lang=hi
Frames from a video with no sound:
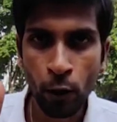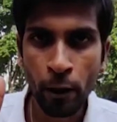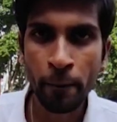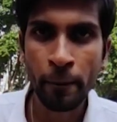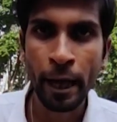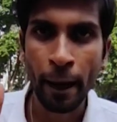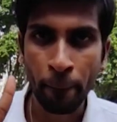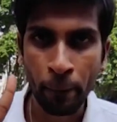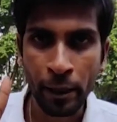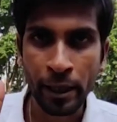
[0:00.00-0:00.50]
कोई
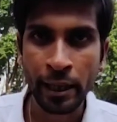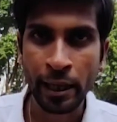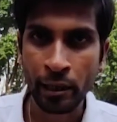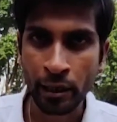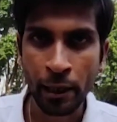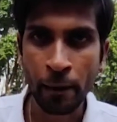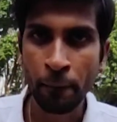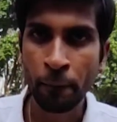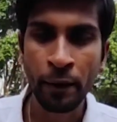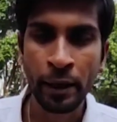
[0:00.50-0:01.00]
भी
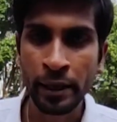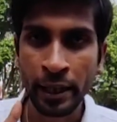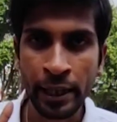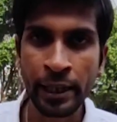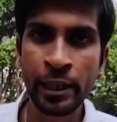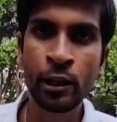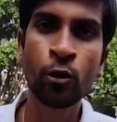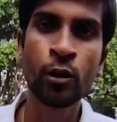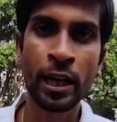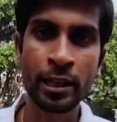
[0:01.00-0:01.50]
एप्लीकेशन फ़ी
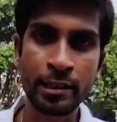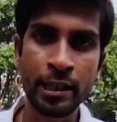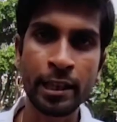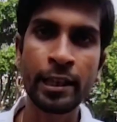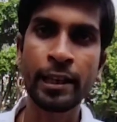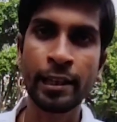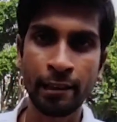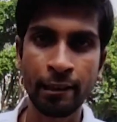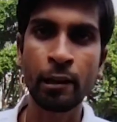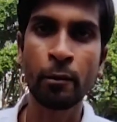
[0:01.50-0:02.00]
नहीं होना
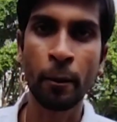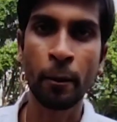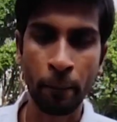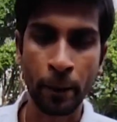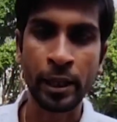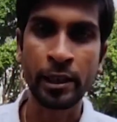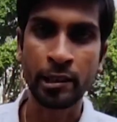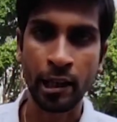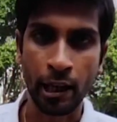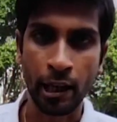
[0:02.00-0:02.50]
चाहिए किसी भी
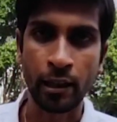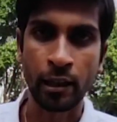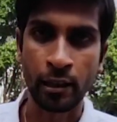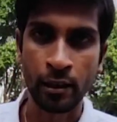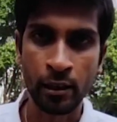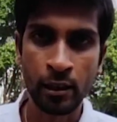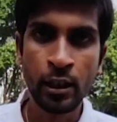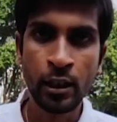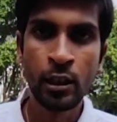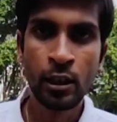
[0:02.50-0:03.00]
परीक्षा का
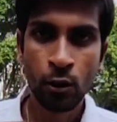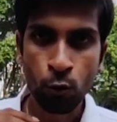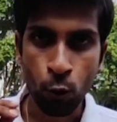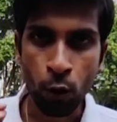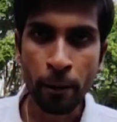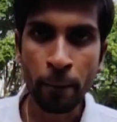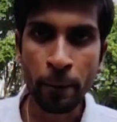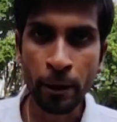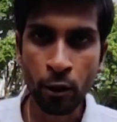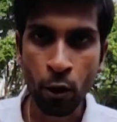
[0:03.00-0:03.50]

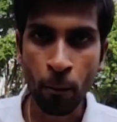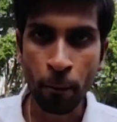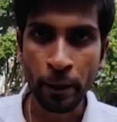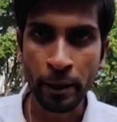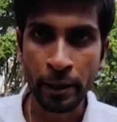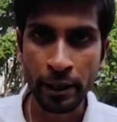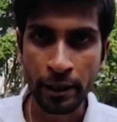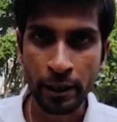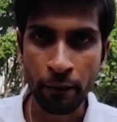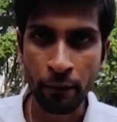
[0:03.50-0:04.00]
कोई भी
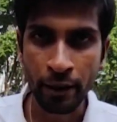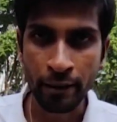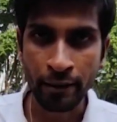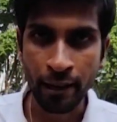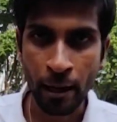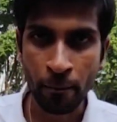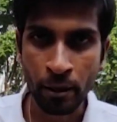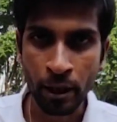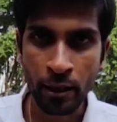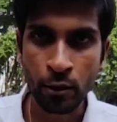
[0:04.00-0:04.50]
कॉम्पिटेटिव
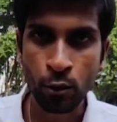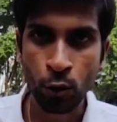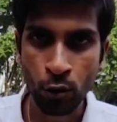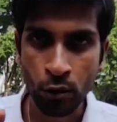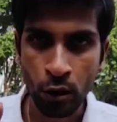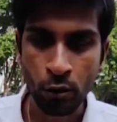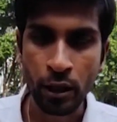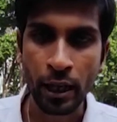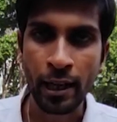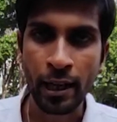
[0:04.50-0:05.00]
एग्ज़ाम का
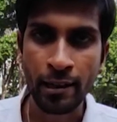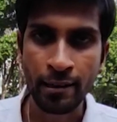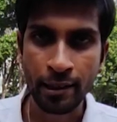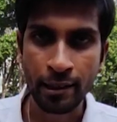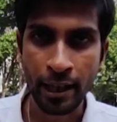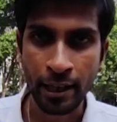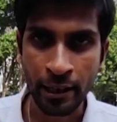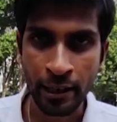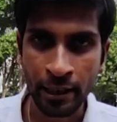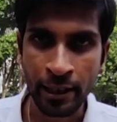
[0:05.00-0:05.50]
200 टका
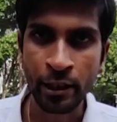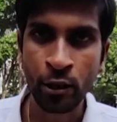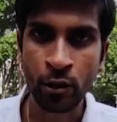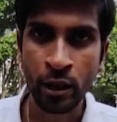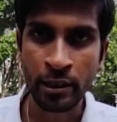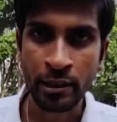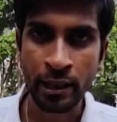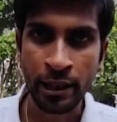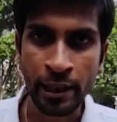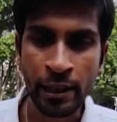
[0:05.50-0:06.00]
से ज़्यादा नहीं
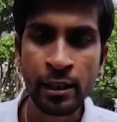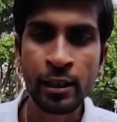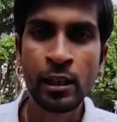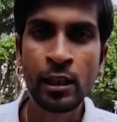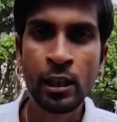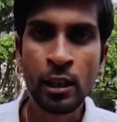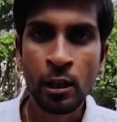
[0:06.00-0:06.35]
होना चाहिए